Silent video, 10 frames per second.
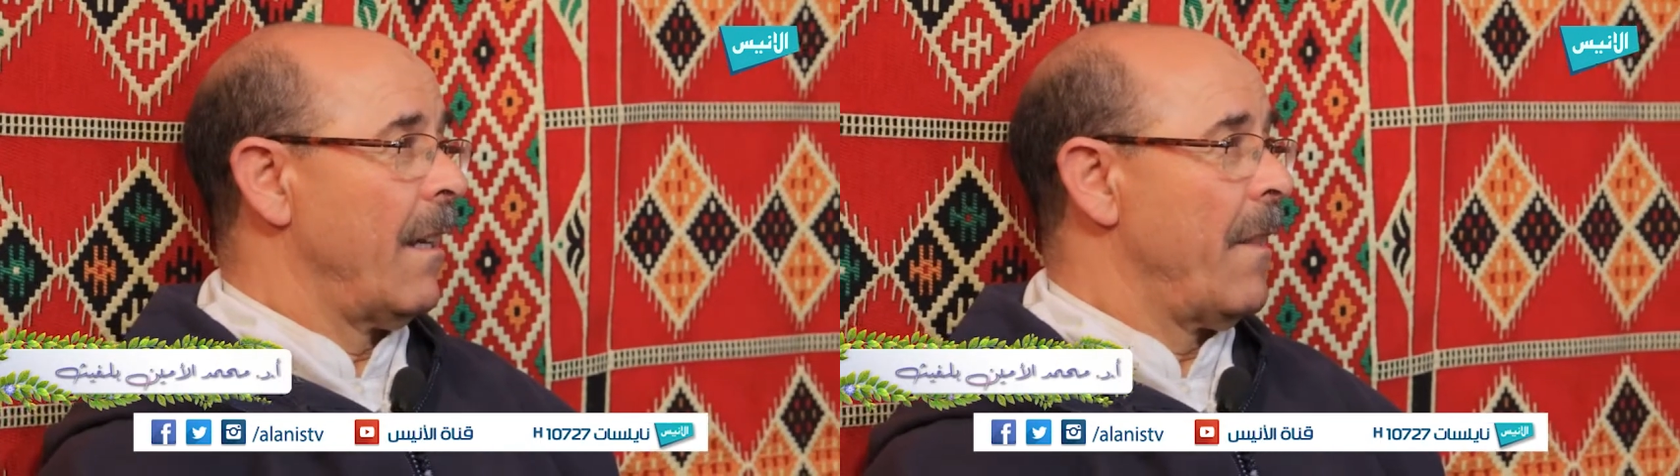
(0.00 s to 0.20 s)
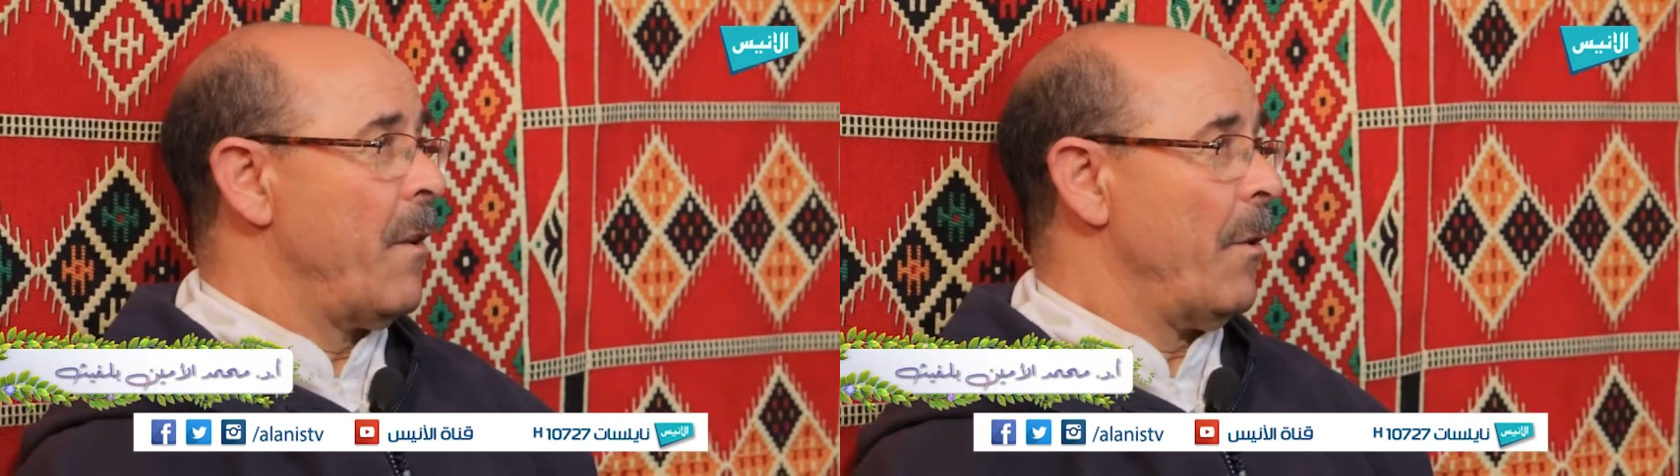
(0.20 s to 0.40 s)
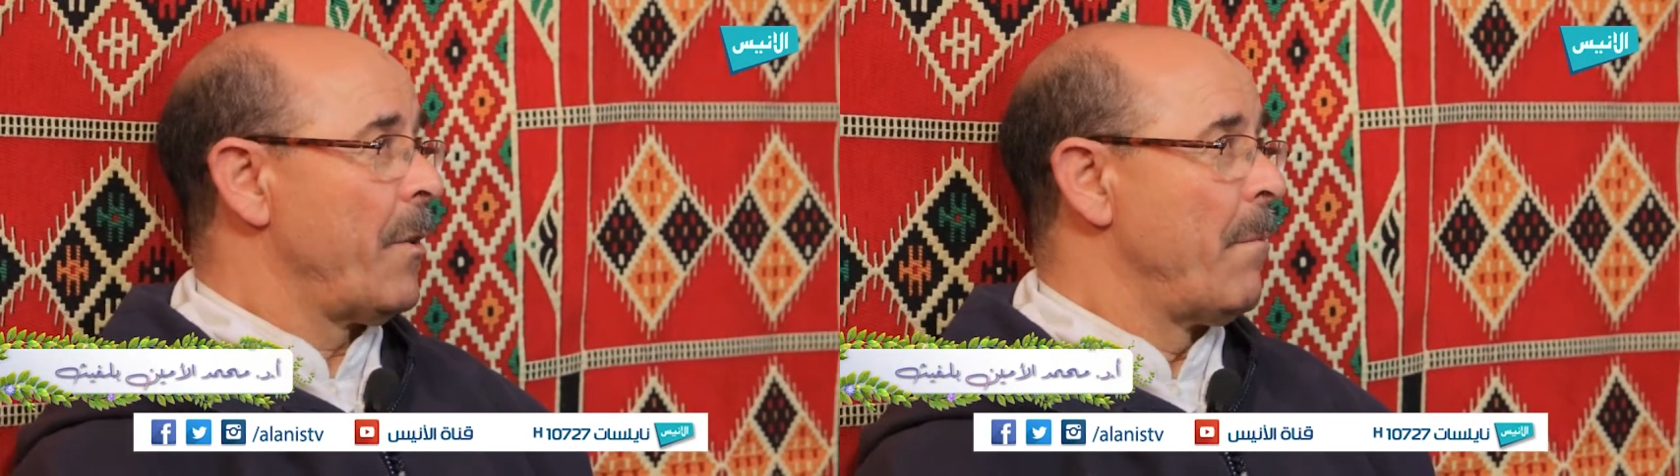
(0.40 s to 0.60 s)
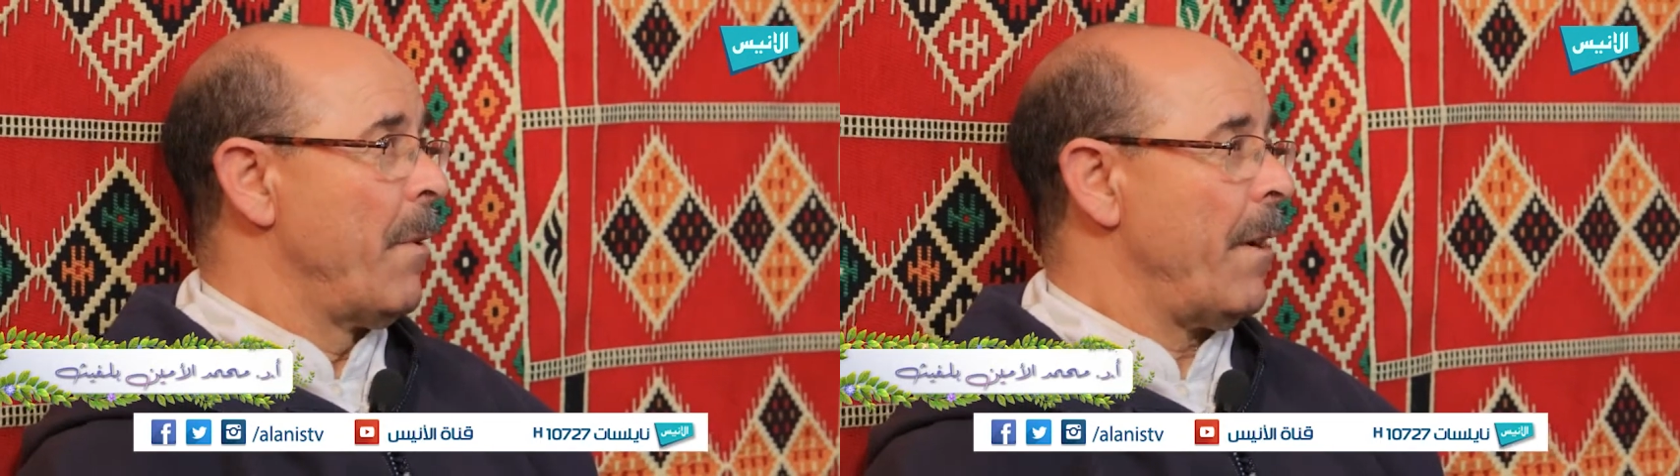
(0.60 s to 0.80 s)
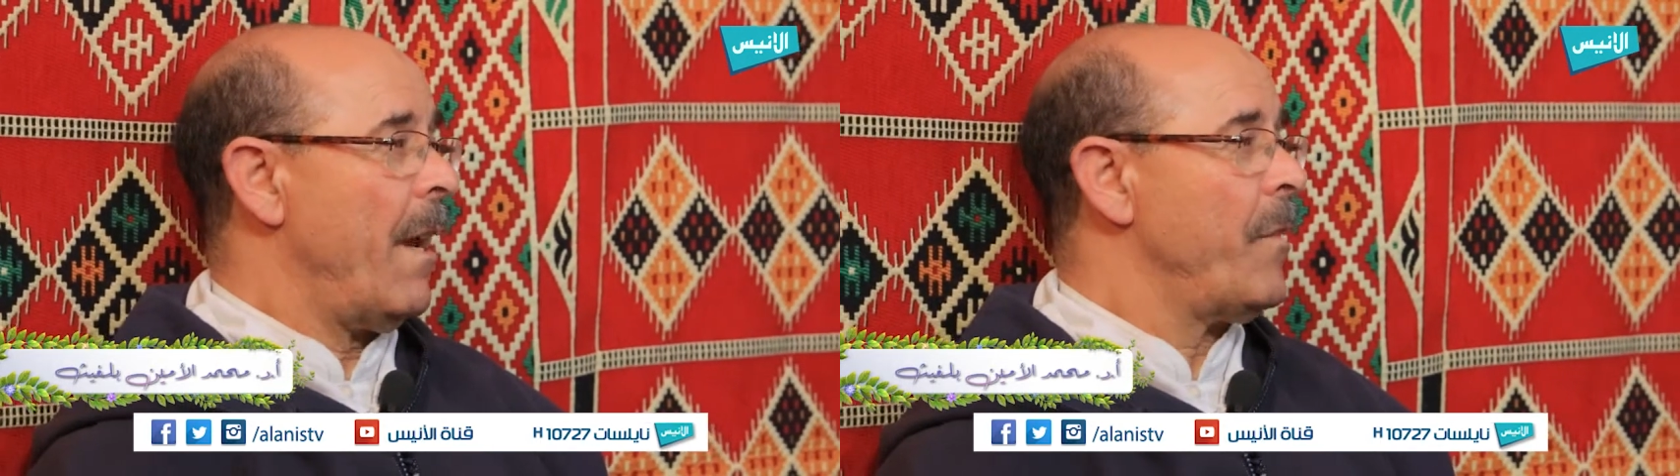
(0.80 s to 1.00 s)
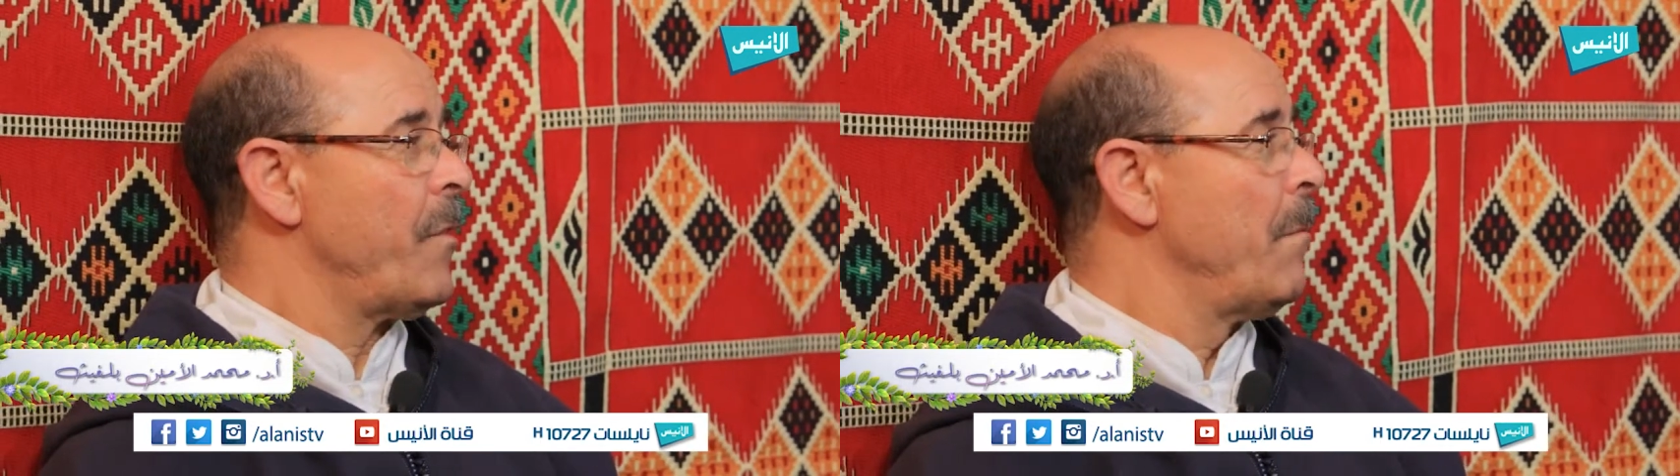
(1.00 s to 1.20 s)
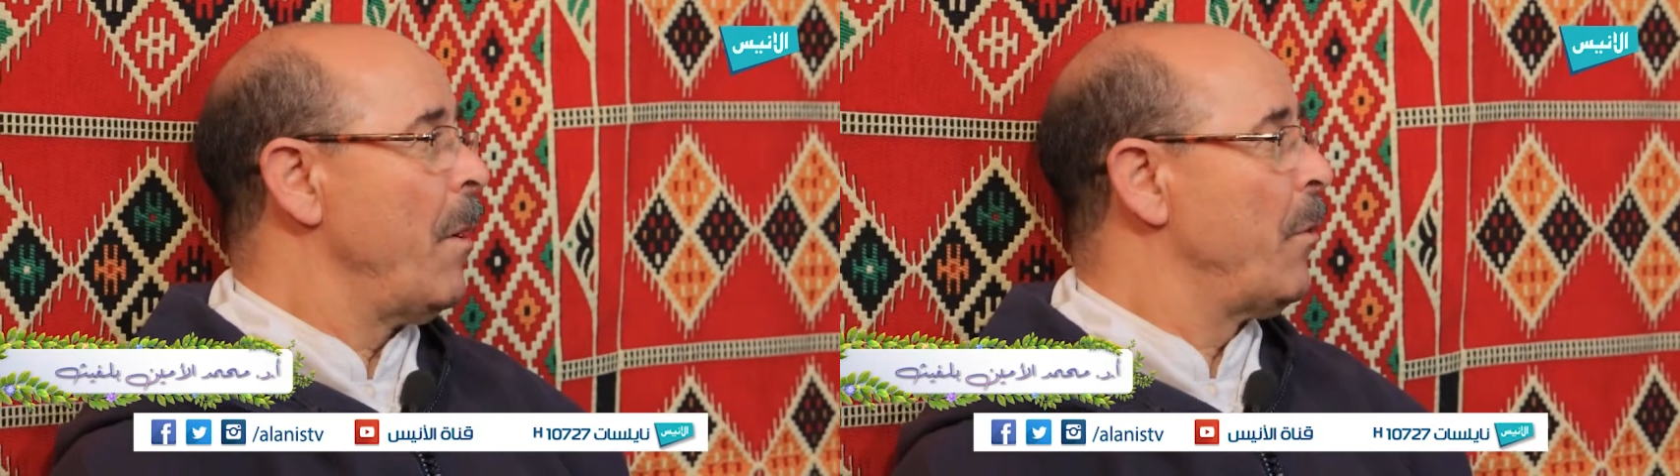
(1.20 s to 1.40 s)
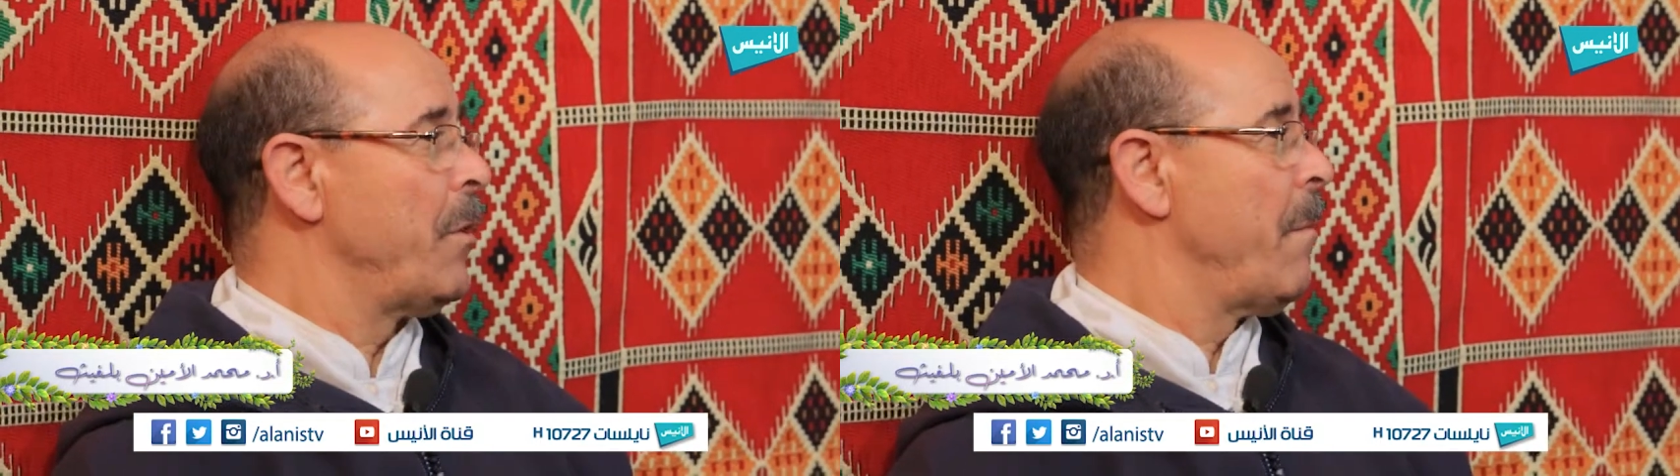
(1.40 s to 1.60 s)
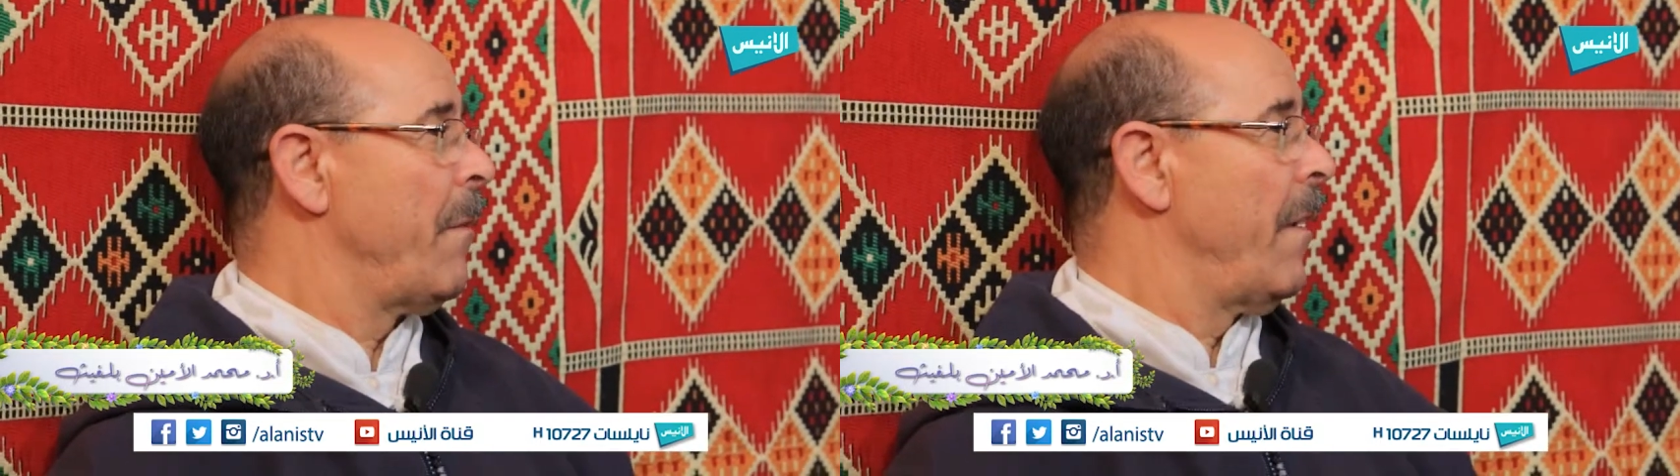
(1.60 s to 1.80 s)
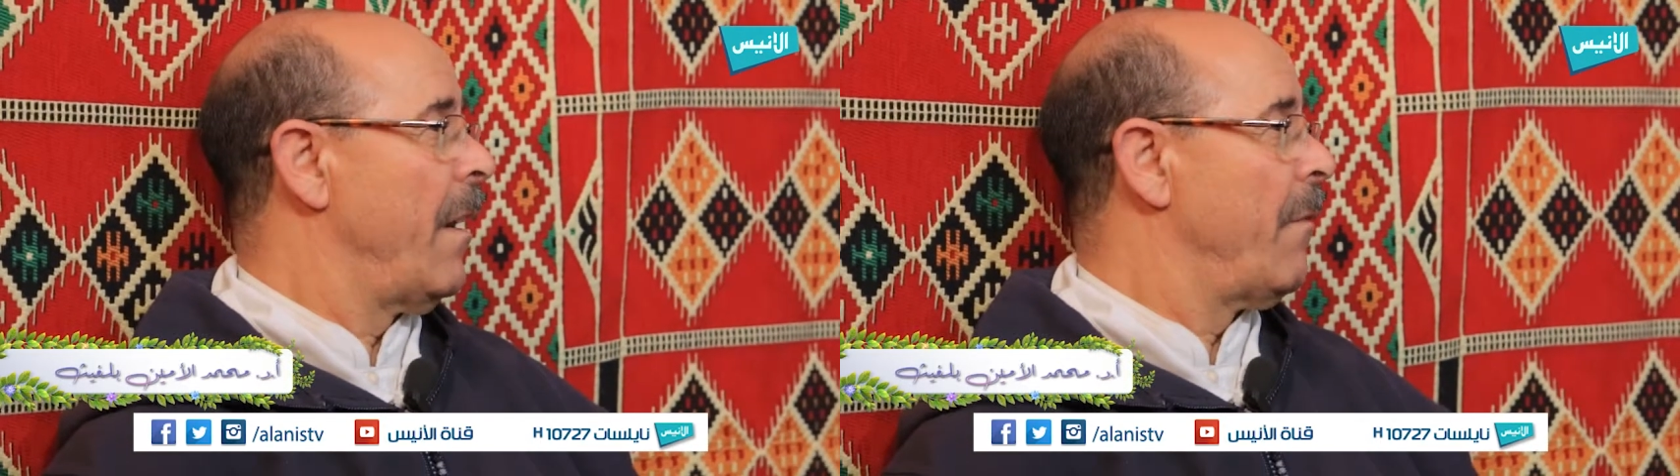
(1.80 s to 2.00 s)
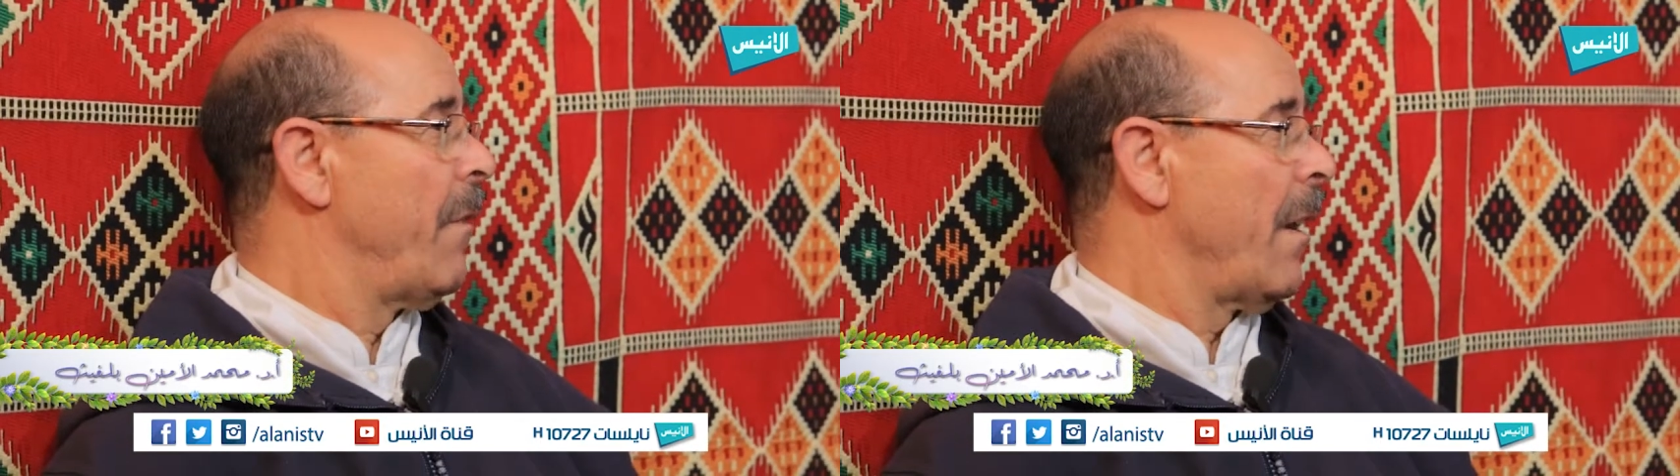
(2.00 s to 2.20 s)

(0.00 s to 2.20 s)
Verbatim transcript: الذي يعتبر احسن ما كتب في في